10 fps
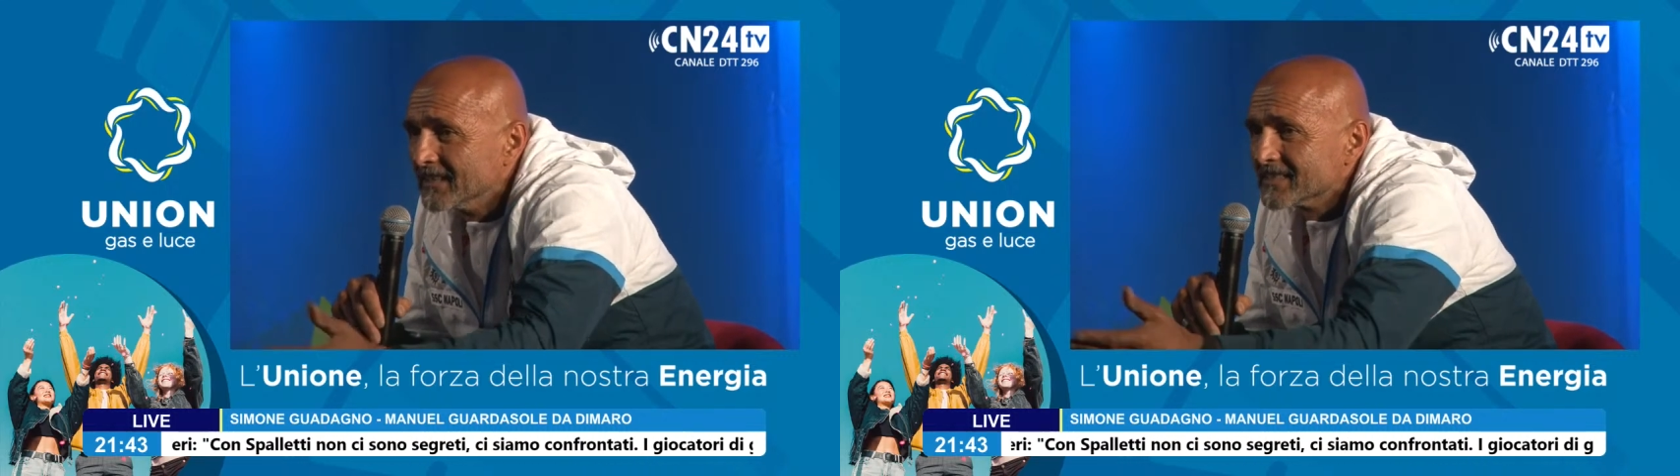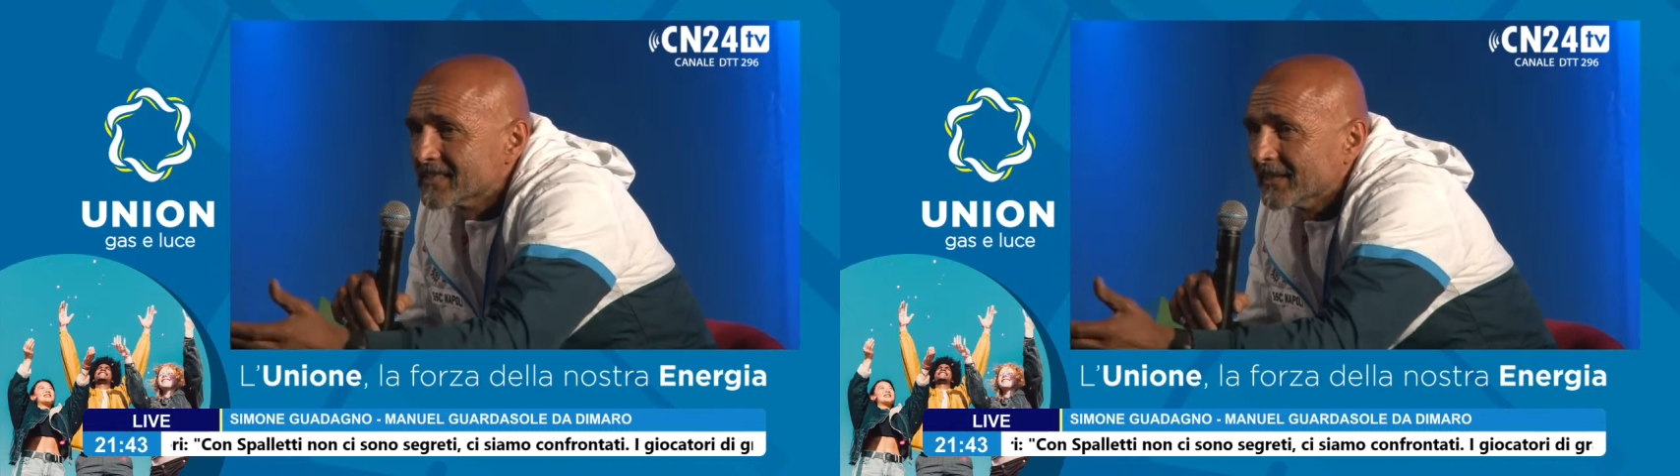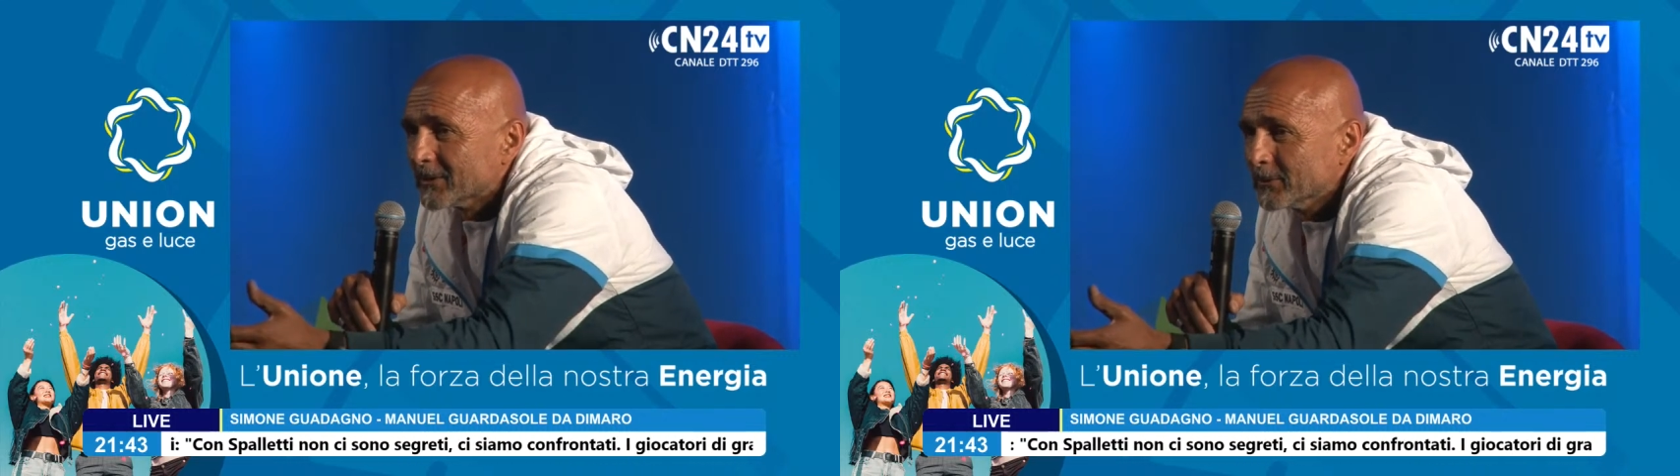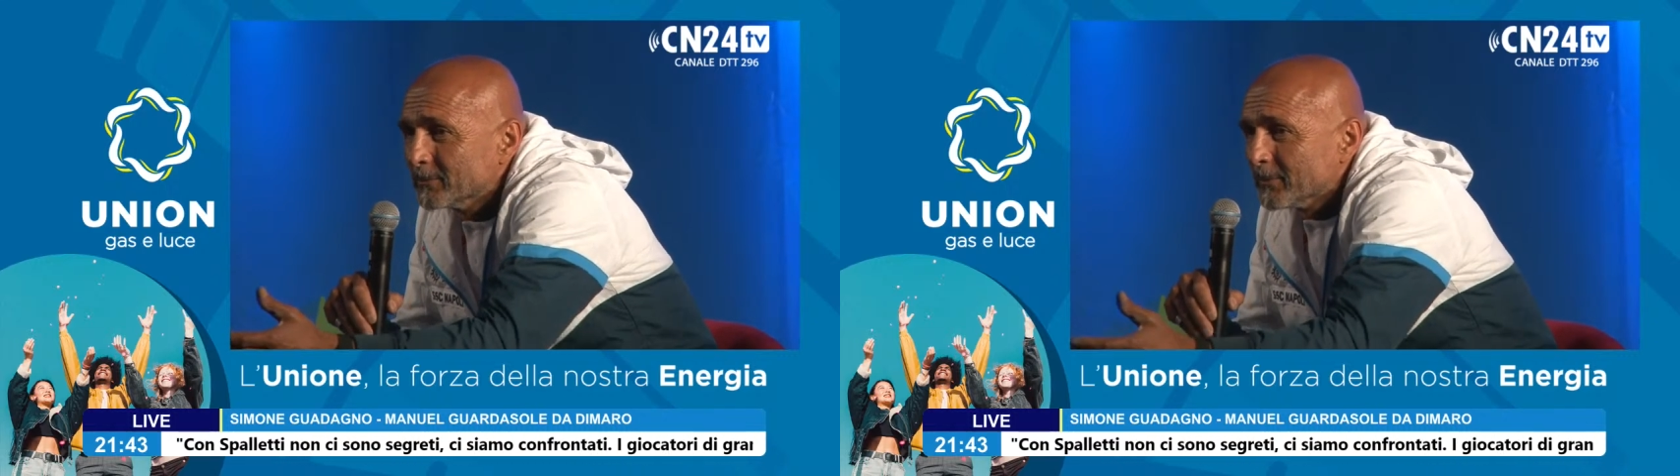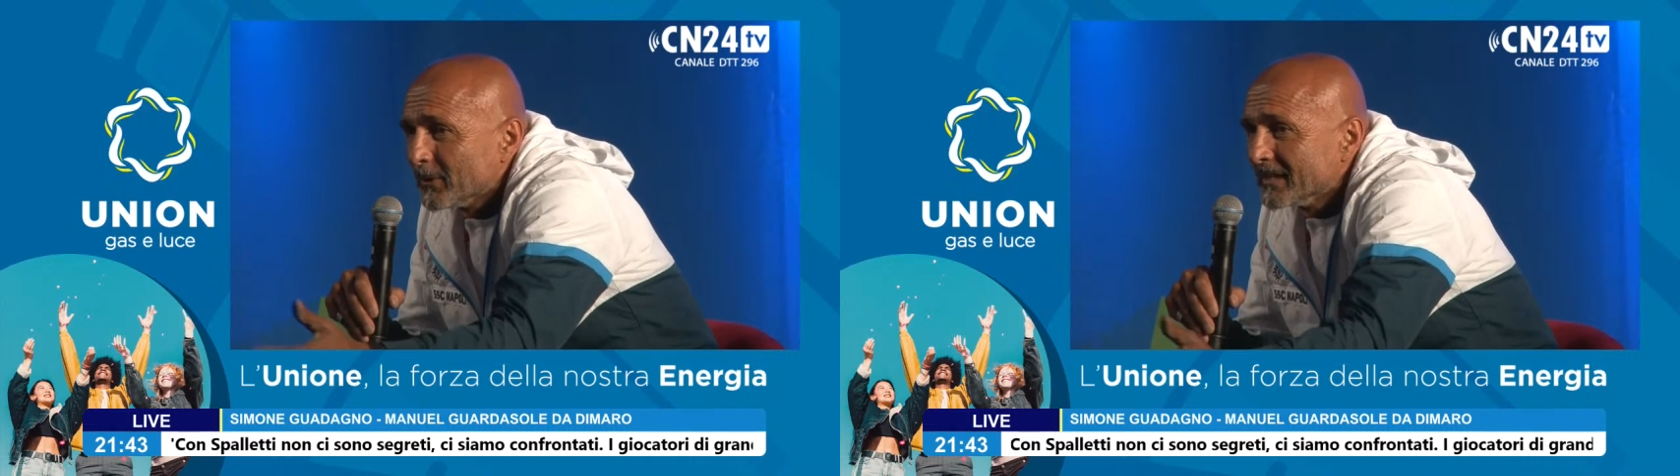Se
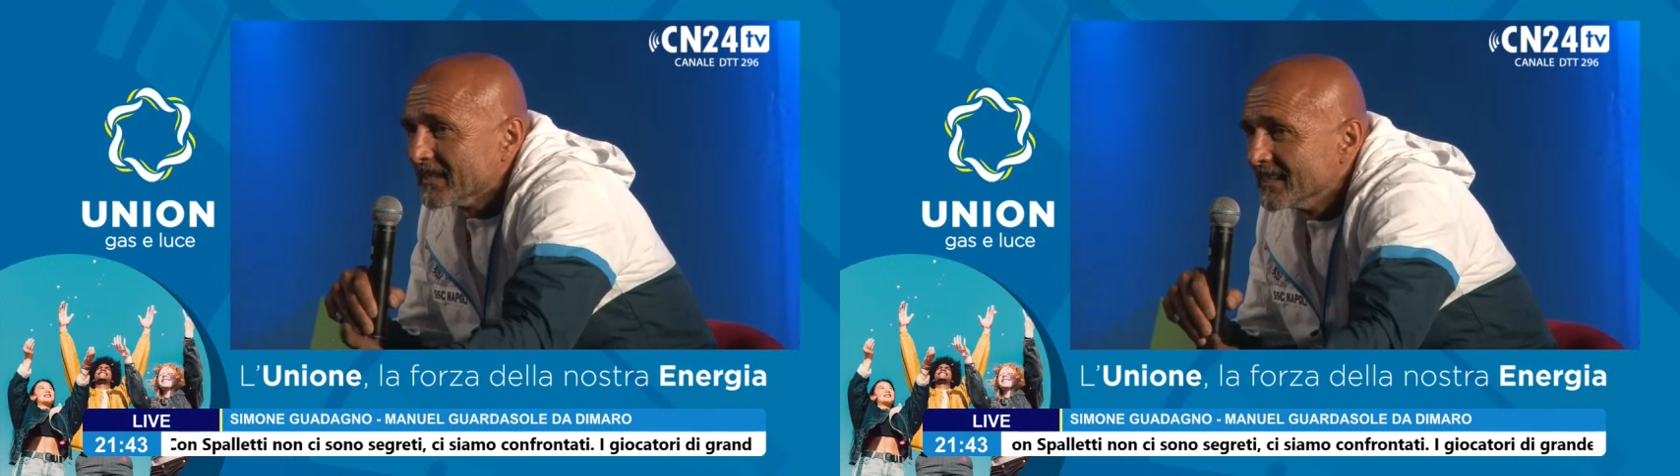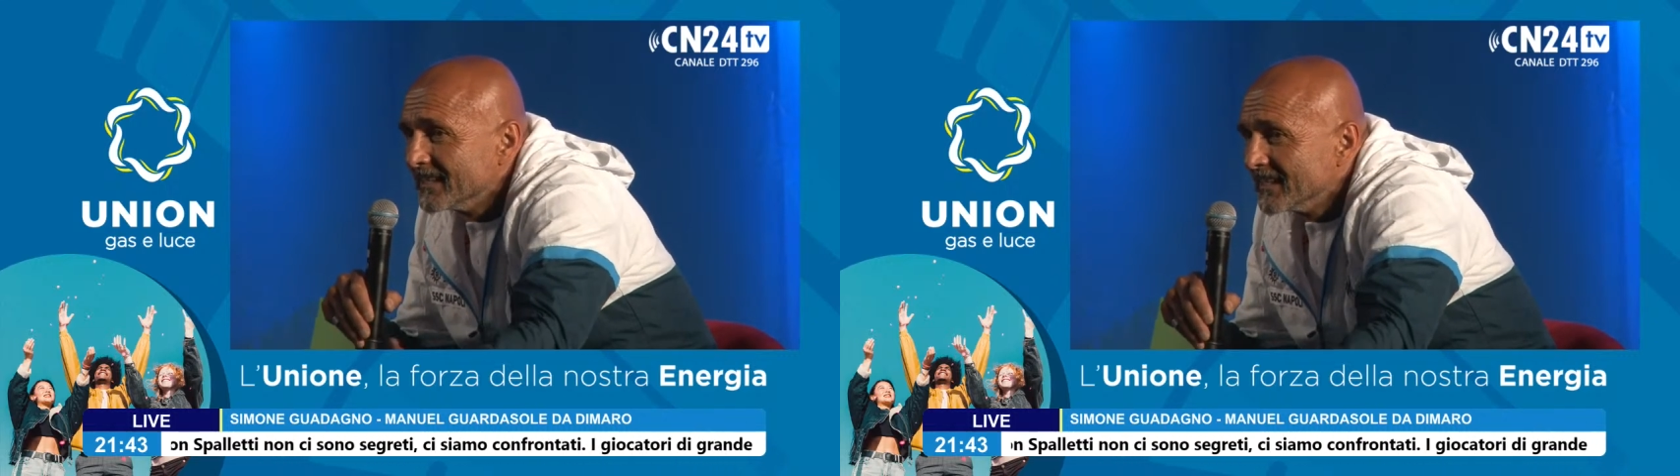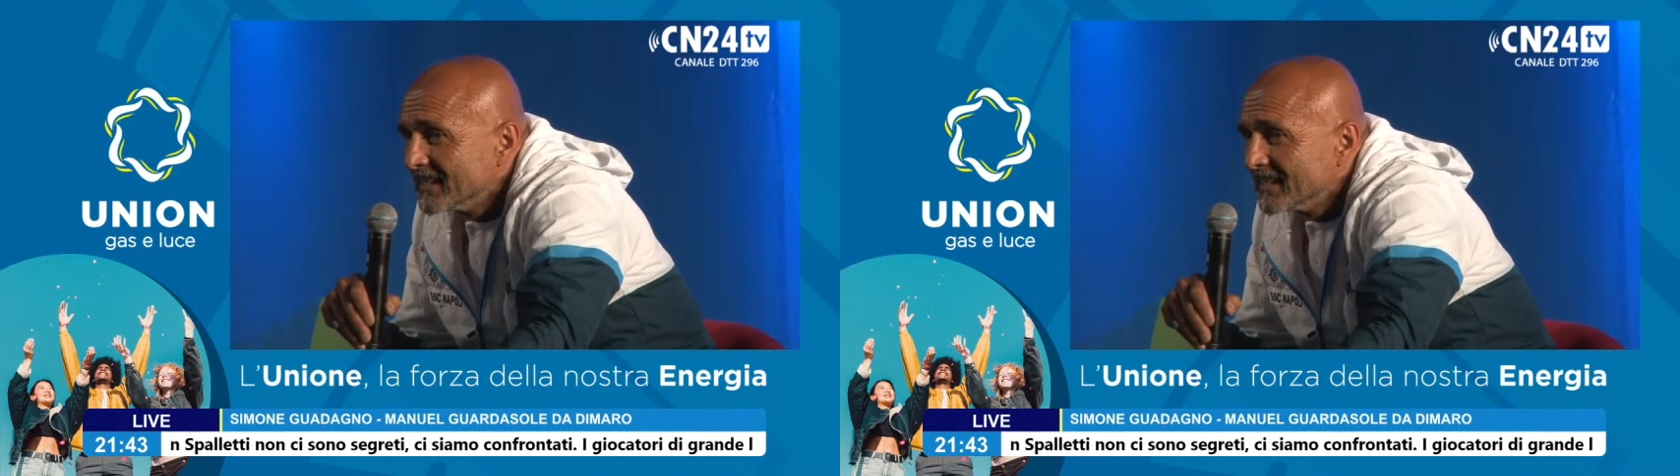tu poi